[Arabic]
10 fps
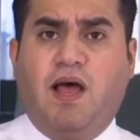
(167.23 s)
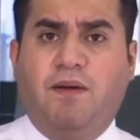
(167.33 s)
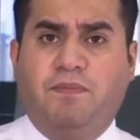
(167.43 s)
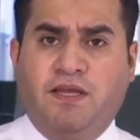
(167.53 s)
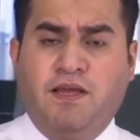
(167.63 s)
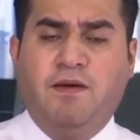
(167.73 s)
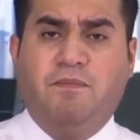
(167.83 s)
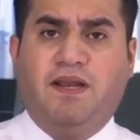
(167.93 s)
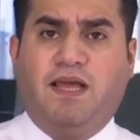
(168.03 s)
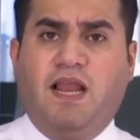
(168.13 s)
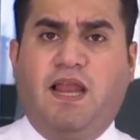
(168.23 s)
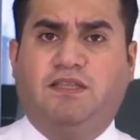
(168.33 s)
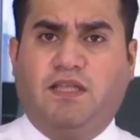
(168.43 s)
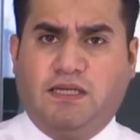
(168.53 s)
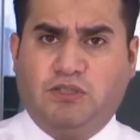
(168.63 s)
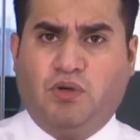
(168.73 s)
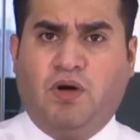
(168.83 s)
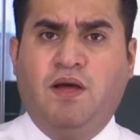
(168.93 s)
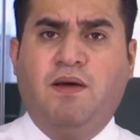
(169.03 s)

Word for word: ابي من خلال الترشح